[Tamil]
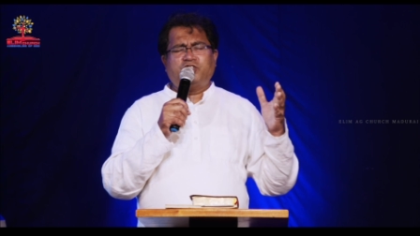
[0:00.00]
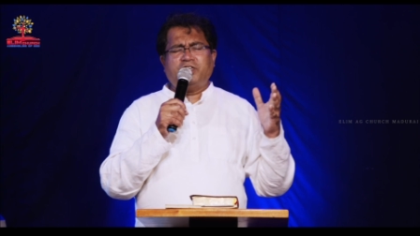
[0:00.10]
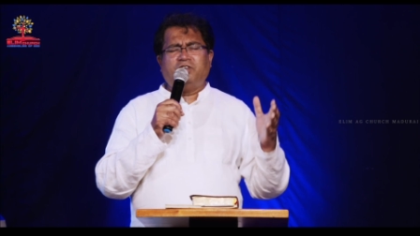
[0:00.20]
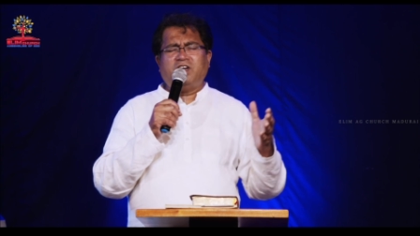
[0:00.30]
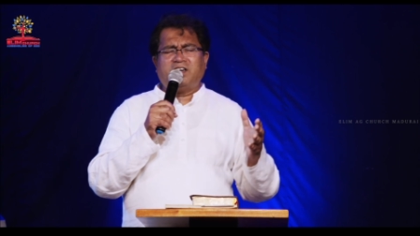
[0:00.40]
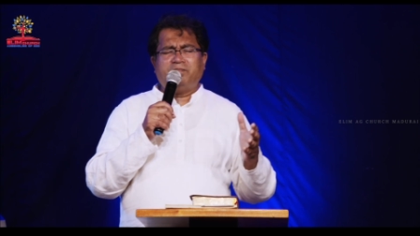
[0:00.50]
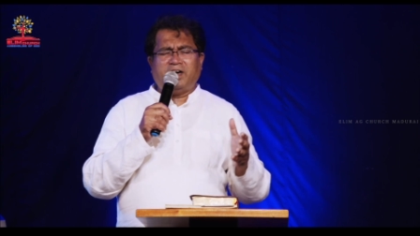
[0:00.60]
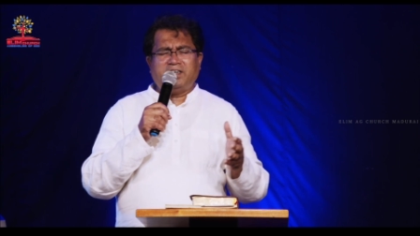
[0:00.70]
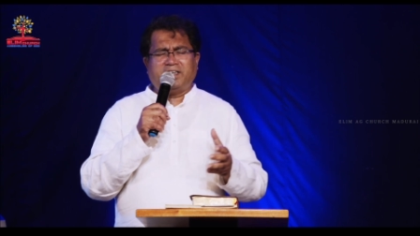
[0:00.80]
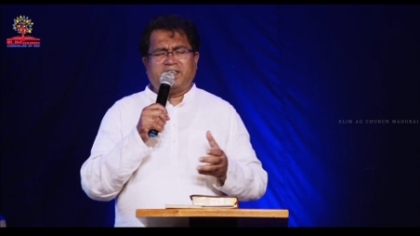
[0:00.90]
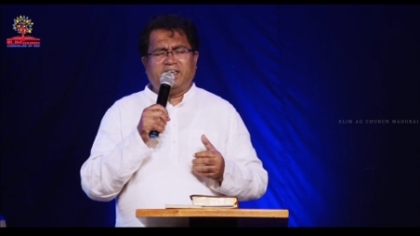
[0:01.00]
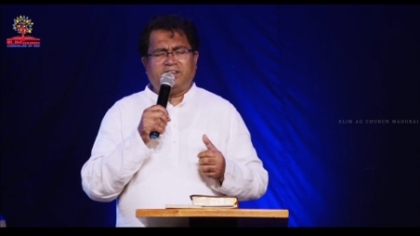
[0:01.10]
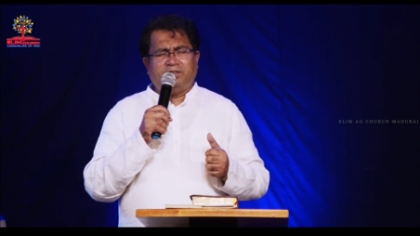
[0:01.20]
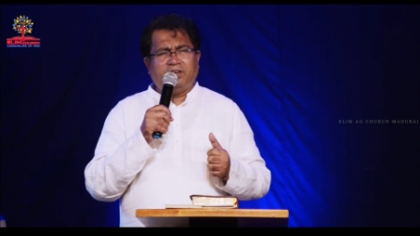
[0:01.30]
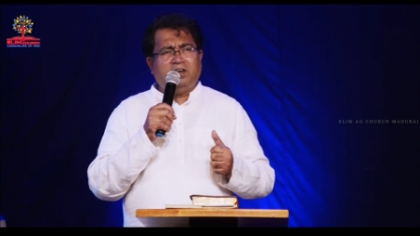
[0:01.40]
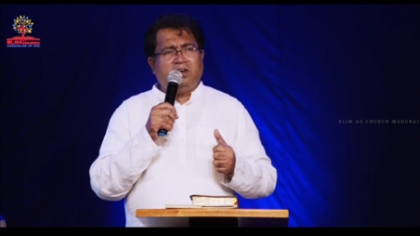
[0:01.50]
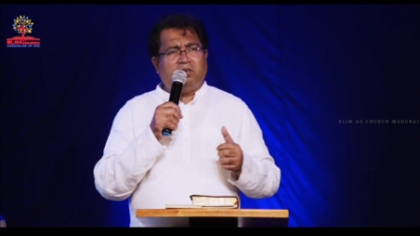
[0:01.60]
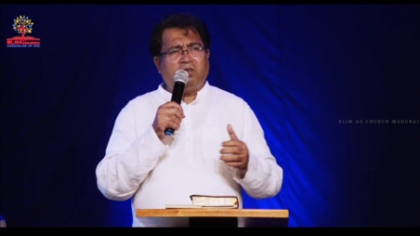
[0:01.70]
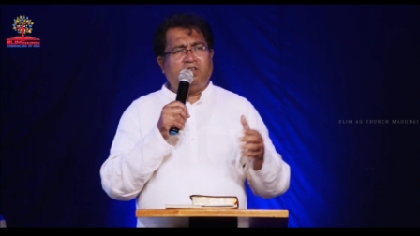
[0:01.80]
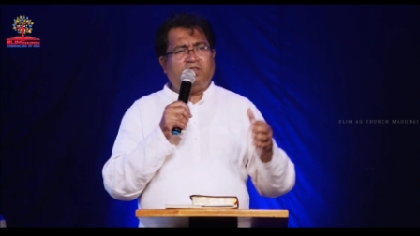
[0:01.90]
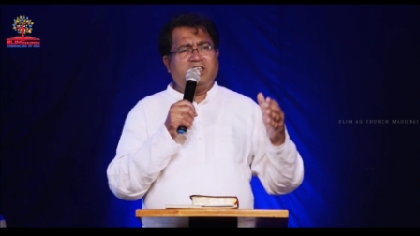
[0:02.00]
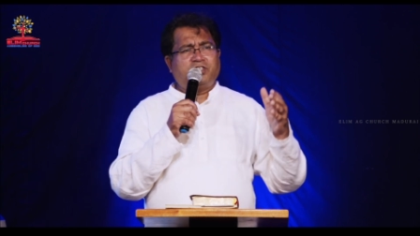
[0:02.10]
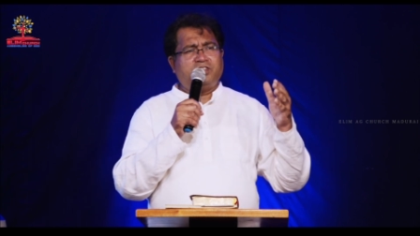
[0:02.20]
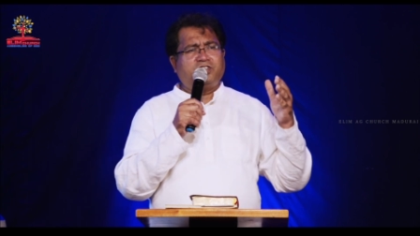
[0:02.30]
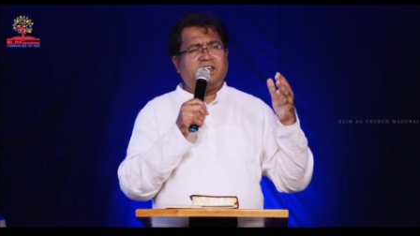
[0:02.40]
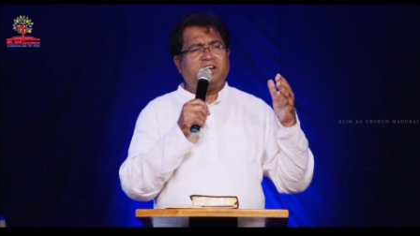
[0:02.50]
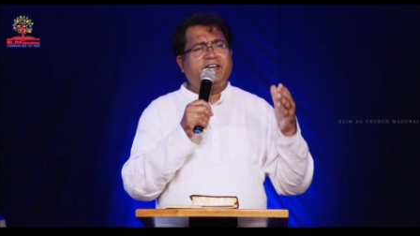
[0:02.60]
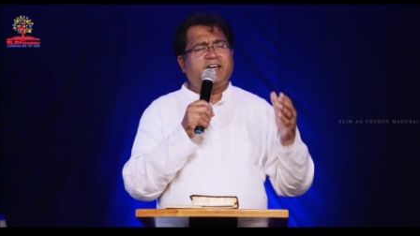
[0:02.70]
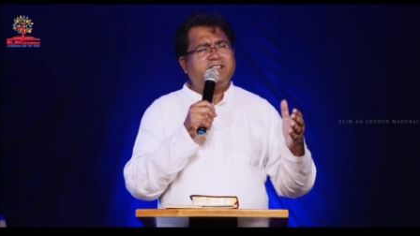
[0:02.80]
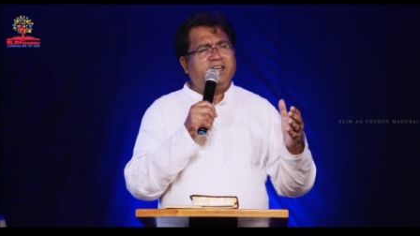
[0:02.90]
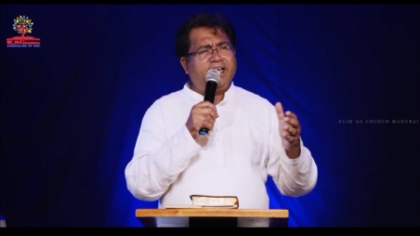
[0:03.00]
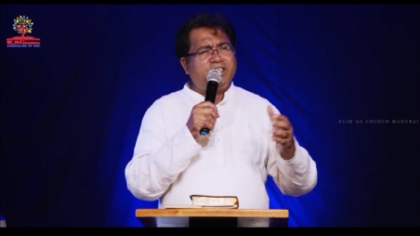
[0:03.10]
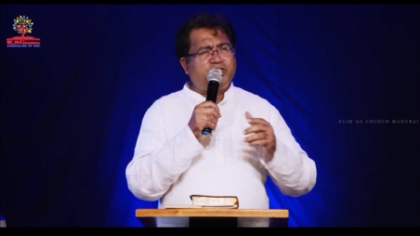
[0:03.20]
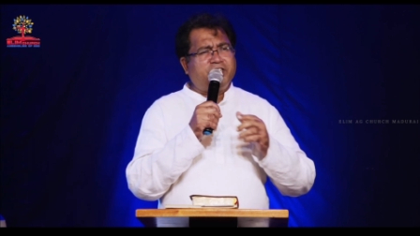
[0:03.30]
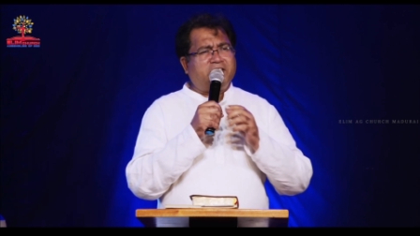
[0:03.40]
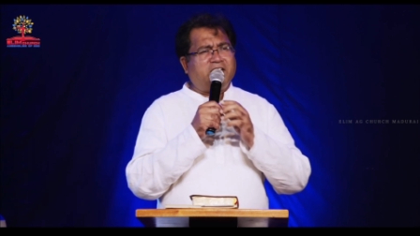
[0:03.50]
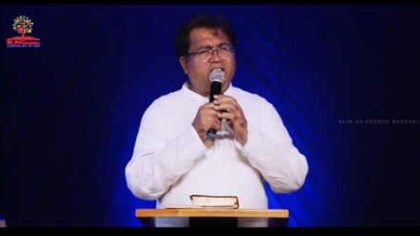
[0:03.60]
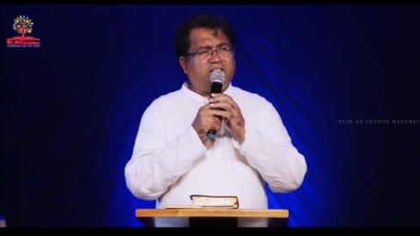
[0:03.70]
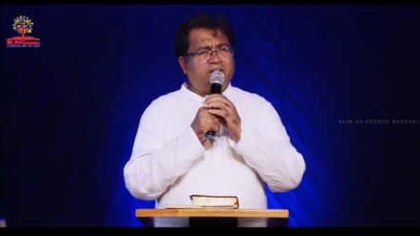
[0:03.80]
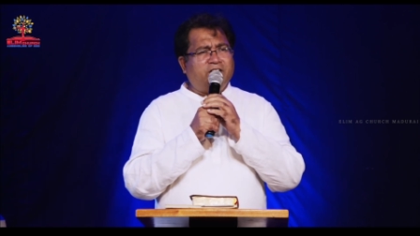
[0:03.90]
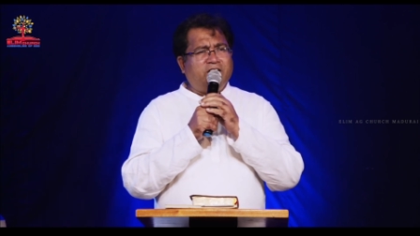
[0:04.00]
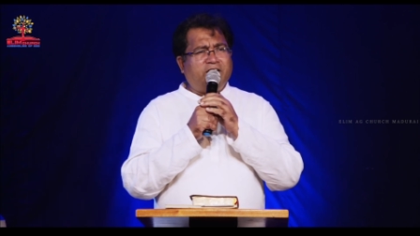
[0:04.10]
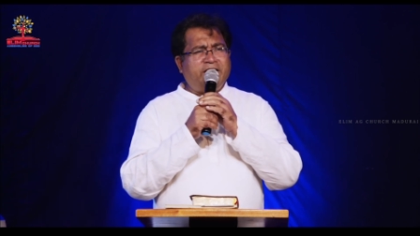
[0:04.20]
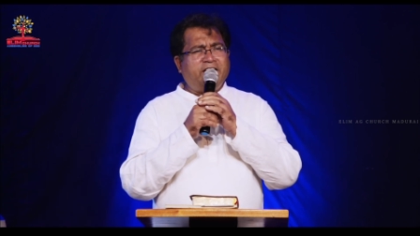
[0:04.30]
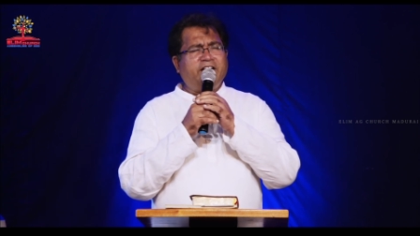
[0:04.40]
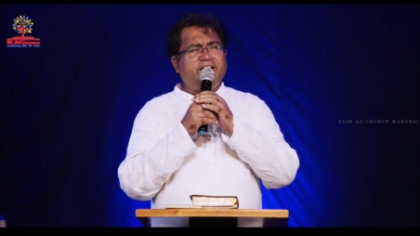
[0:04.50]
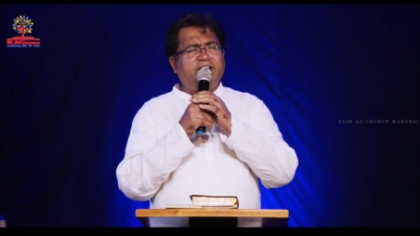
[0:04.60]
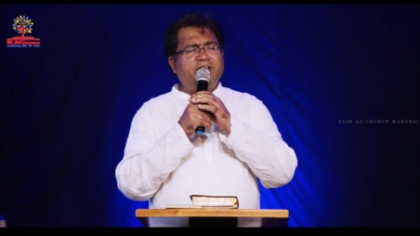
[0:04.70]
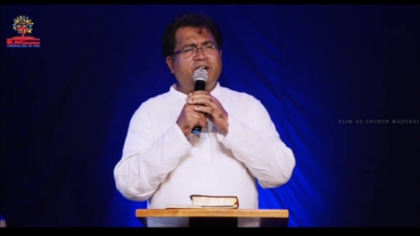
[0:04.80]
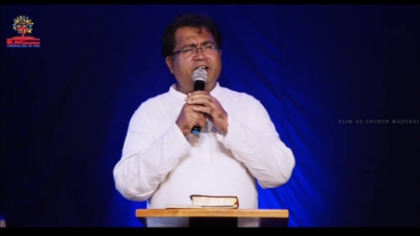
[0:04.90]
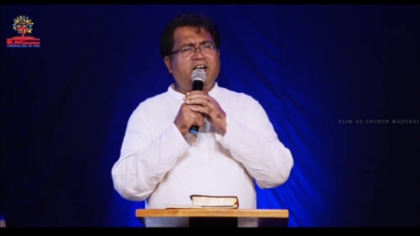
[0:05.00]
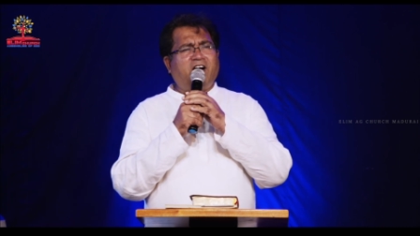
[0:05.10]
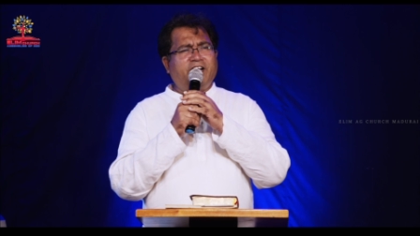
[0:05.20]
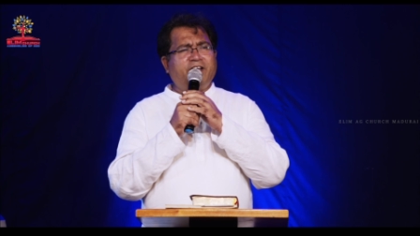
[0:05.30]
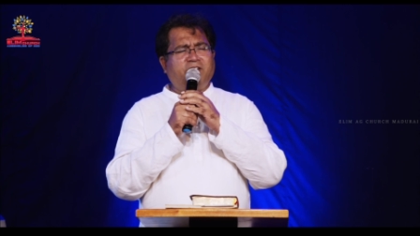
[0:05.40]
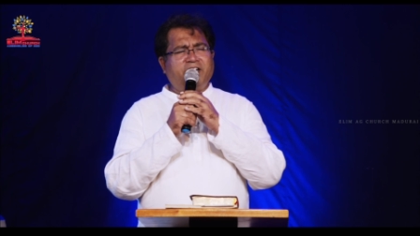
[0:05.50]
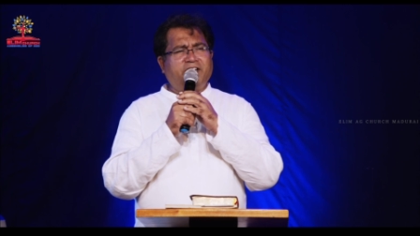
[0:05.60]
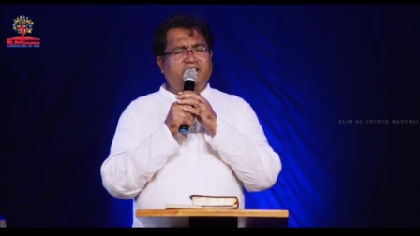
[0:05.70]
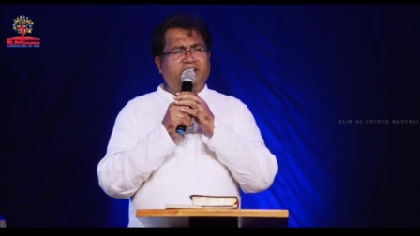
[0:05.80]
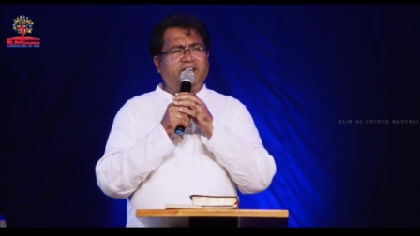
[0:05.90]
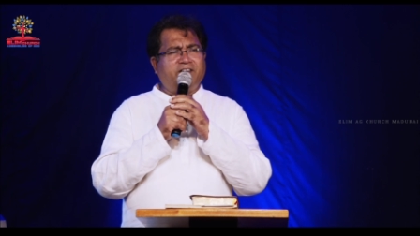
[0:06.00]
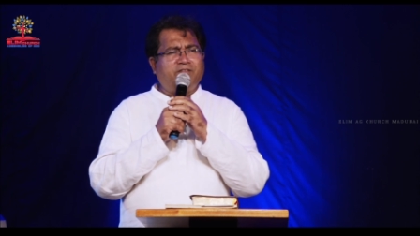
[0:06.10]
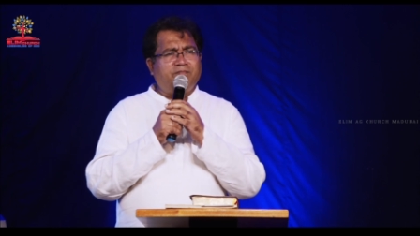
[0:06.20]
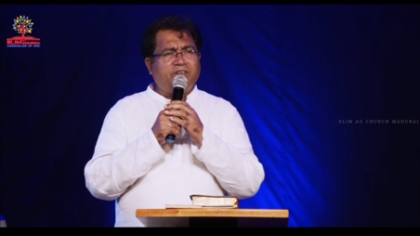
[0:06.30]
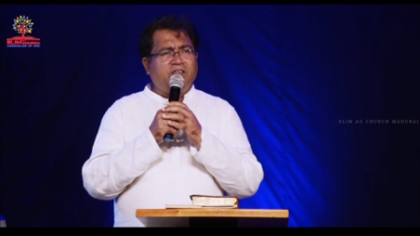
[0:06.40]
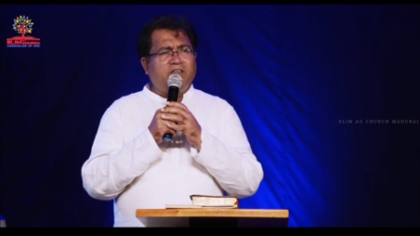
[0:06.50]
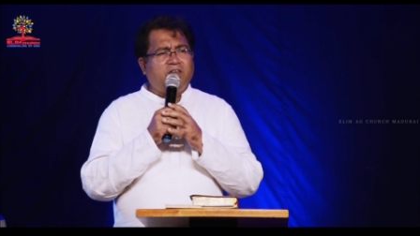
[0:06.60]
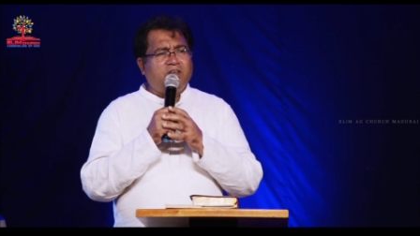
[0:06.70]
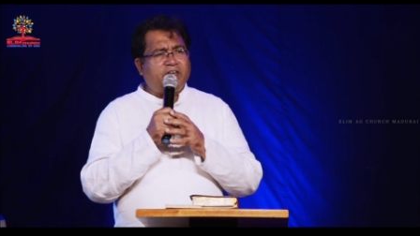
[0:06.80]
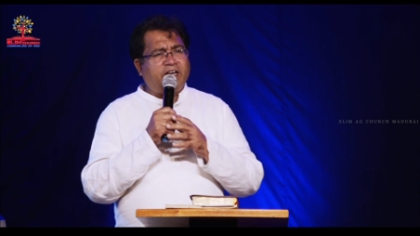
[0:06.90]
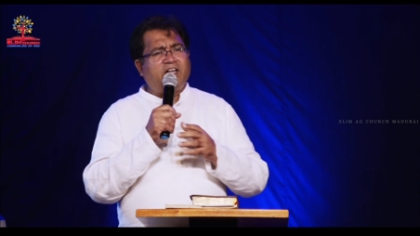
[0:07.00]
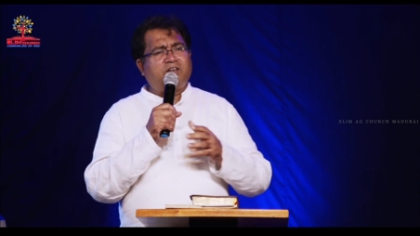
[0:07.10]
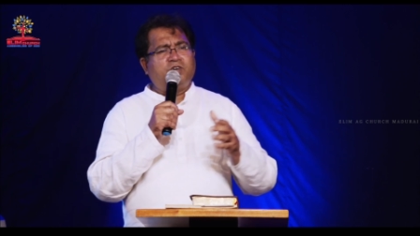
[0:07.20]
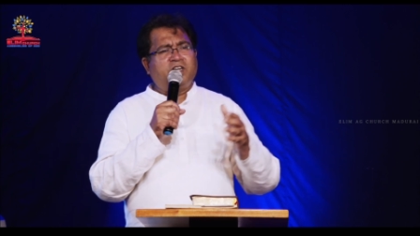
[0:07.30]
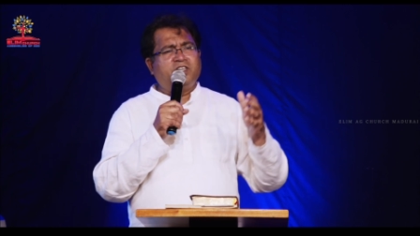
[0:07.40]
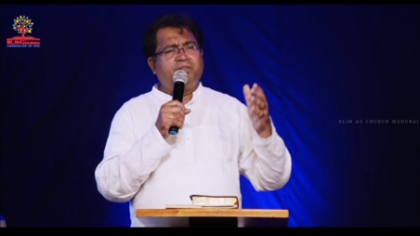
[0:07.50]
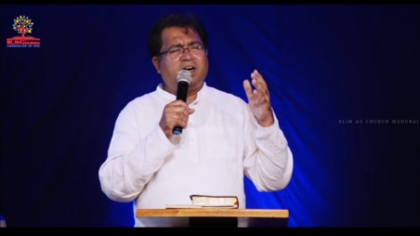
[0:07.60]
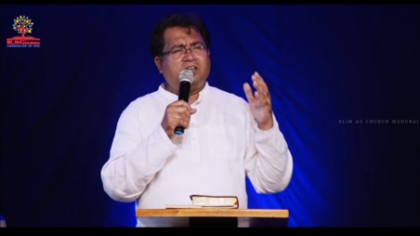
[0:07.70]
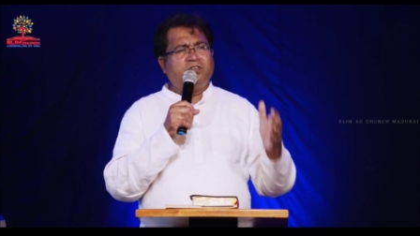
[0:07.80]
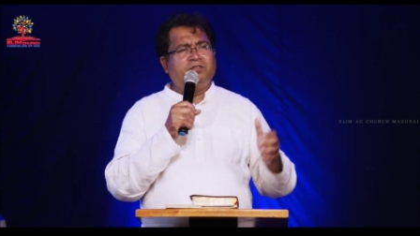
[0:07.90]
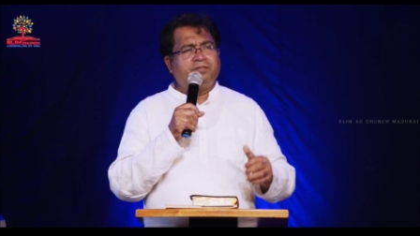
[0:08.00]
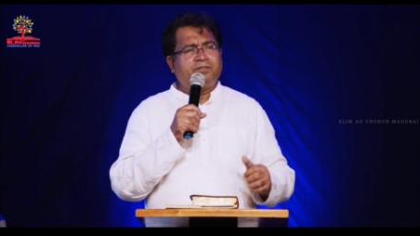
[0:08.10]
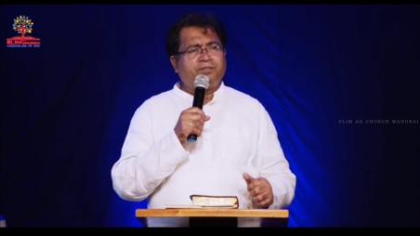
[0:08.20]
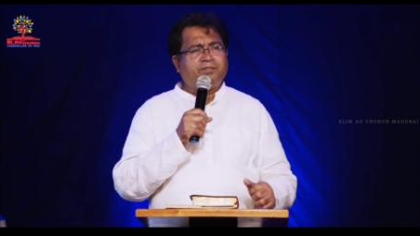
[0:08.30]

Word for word: செய்யும் நாங்கள் பார்க்கிறோம் உங்கள் வாசஸ்தலங்களை கத்தர் நேசிக்கிறார் நீங்களே தேவனுடைய ஆலயமாக இருக்கிறீர்கள் எல்லாரும் உணர்ந்து பாடுவோம்